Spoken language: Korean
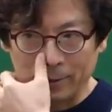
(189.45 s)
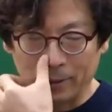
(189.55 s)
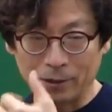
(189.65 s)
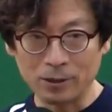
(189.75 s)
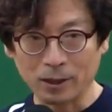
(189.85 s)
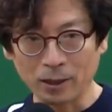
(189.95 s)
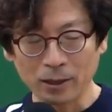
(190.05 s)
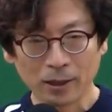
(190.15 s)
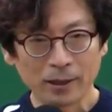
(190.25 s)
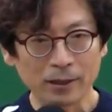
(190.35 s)
그래서
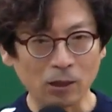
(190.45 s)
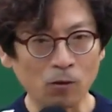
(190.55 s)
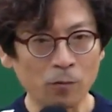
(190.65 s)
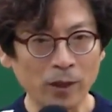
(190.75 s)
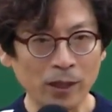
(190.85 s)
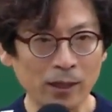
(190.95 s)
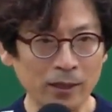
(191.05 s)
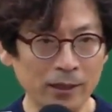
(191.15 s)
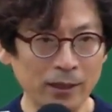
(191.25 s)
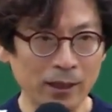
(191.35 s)
현재 제곱메타
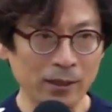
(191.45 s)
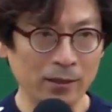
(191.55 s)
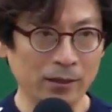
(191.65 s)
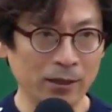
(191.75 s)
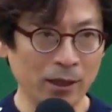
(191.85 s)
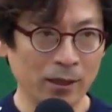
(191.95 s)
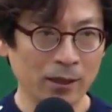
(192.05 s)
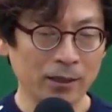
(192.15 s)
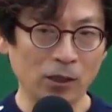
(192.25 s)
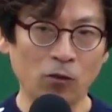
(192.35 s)
단위까지 할 거냐,
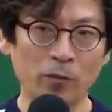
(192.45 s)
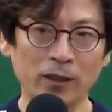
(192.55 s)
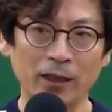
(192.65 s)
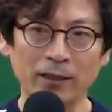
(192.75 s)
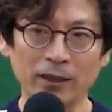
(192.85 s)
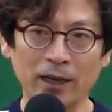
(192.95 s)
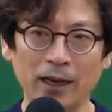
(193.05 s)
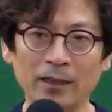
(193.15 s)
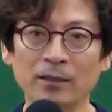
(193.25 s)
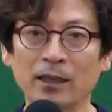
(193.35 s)
제곱메타 이하
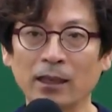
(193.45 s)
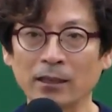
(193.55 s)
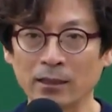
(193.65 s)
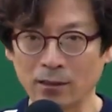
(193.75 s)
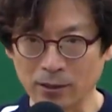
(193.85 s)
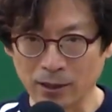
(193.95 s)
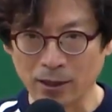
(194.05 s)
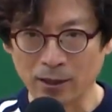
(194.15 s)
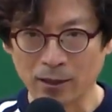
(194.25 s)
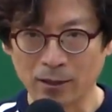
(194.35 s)
한 자리 단위까지 할 거냐,